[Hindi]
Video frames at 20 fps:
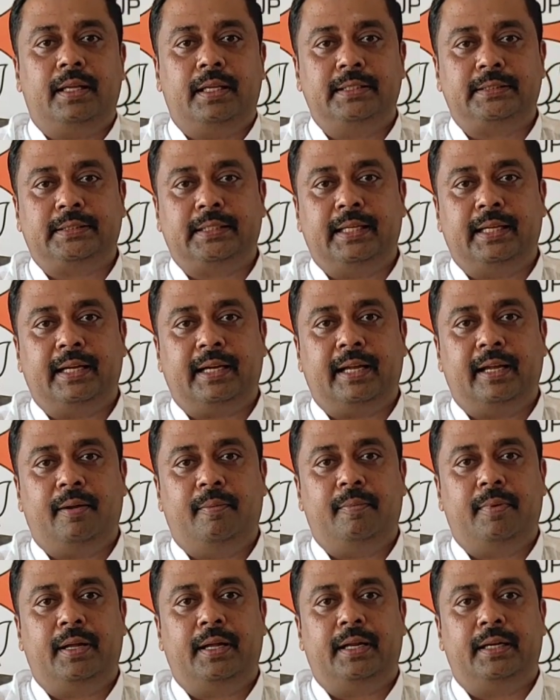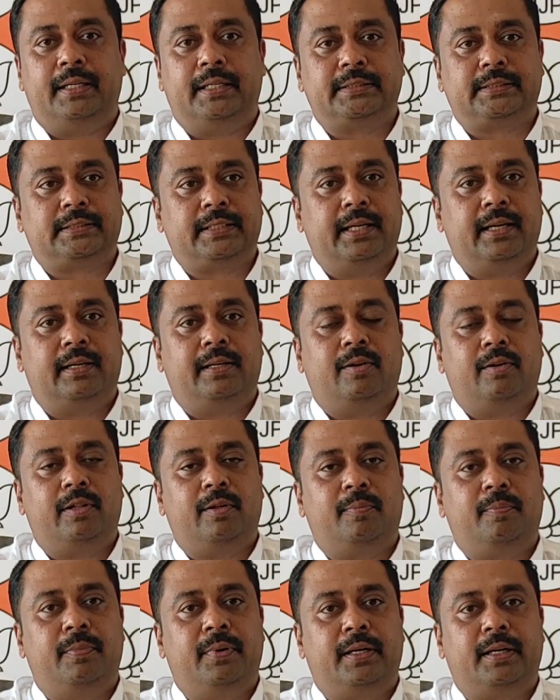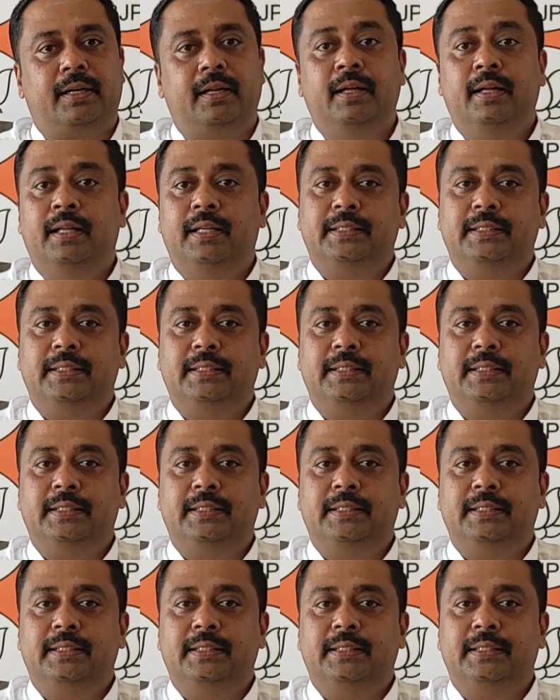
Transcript: इस एरिया में इंडस्ट्रियल डेवलपमेंट